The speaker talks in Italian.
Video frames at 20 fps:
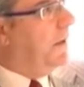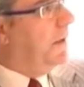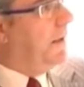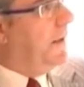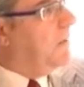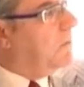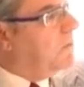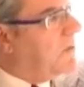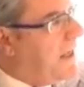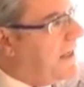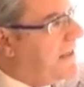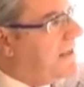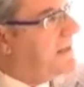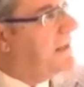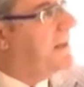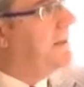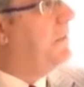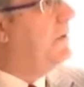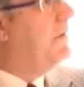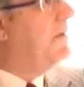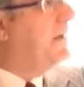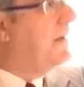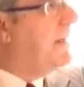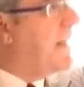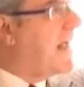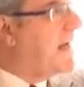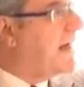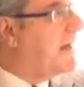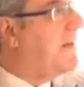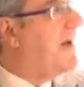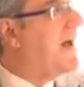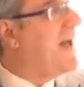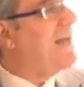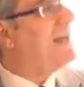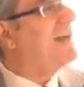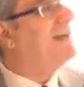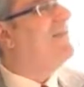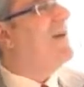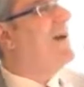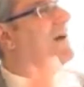le udienze pomeridiane, ma
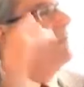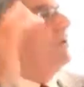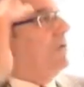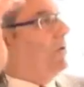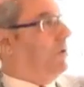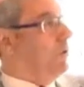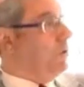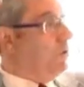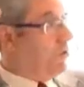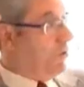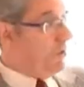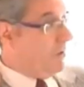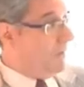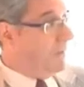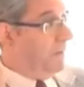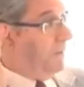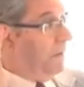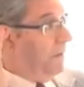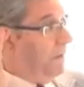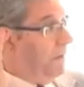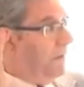eravamo riusciti.